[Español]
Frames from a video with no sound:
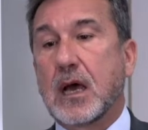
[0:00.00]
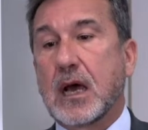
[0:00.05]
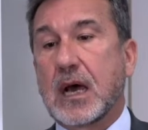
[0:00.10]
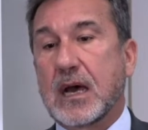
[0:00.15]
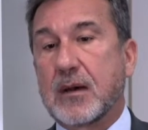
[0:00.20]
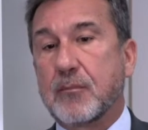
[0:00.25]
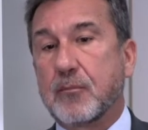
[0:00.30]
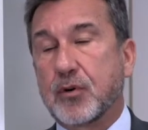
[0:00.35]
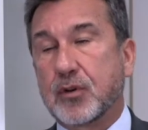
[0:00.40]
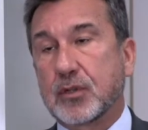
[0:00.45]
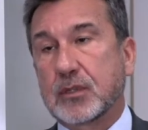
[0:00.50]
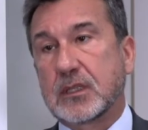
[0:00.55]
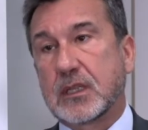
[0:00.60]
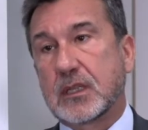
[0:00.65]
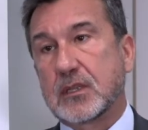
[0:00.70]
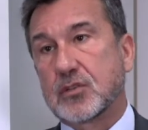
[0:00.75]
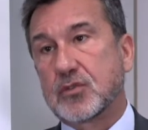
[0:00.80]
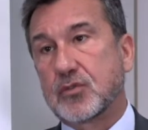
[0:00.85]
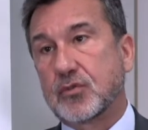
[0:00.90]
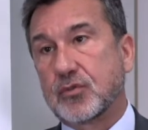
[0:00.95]

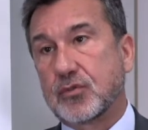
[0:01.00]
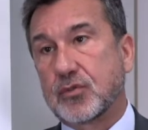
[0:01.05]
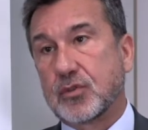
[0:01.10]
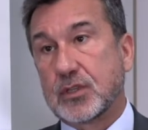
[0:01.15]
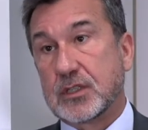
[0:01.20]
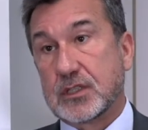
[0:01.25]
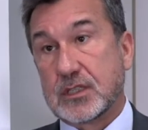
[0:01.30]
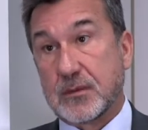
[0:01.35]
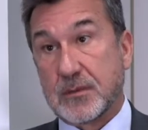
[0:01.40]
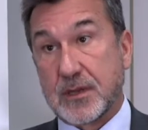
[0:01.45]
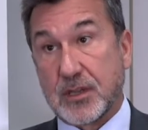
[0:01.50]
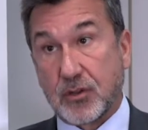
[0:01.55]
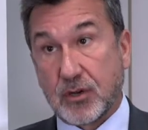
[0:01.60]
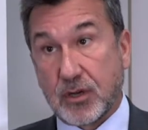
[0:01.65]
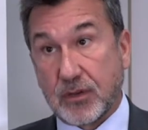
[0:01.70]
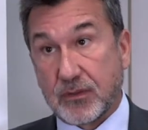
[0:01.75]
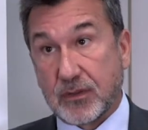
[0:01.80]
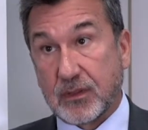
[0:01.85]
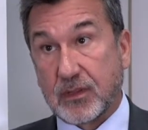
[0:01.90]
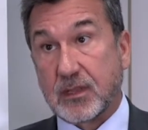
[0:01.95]
aportan soluciones de
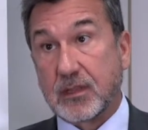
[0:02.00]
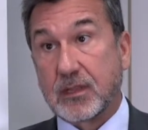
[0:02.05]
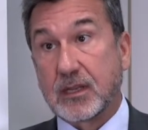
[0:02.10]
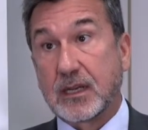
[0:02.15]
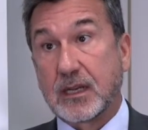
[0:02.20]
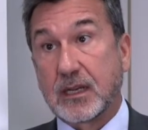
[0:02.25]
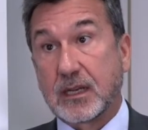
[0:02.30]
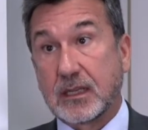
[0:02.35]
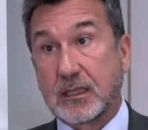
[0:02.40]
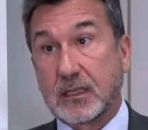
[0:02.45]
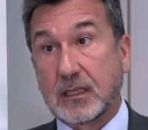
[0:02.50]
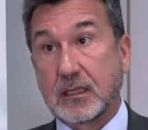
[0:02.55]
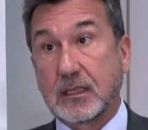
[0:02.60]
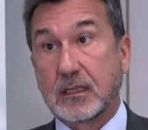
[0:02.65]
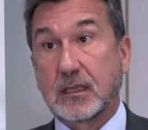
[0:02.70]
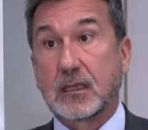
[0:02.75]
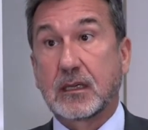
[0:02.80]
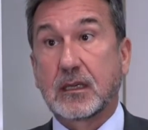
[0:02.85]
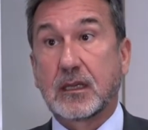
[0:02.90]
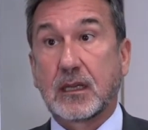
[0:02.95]
mayor eficiencia
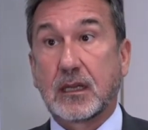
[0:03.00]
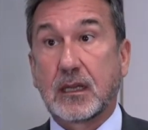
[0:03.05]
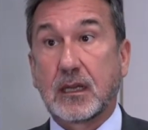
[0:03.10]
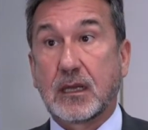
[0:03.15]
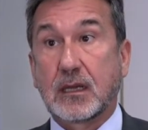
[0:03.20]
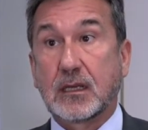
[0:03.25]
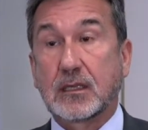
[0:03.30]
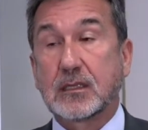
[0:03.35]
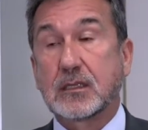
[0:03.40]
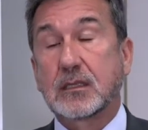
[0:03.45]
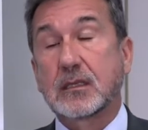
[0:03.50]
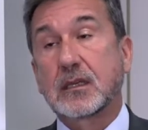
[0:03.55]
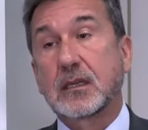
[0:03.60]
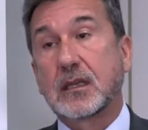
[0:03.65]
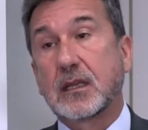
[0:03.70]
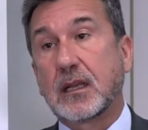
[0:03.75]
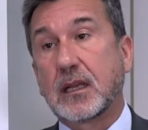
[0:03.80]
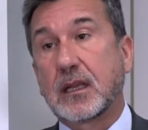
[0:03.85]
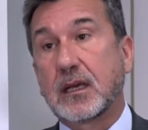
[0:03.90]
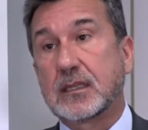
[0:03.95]
energética que,
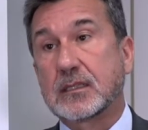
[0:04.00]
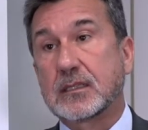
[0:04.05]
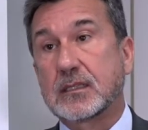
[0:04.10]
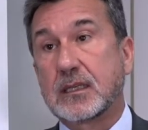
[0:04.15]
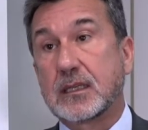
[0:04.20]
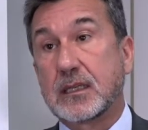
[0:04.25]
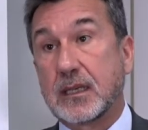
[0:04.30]
las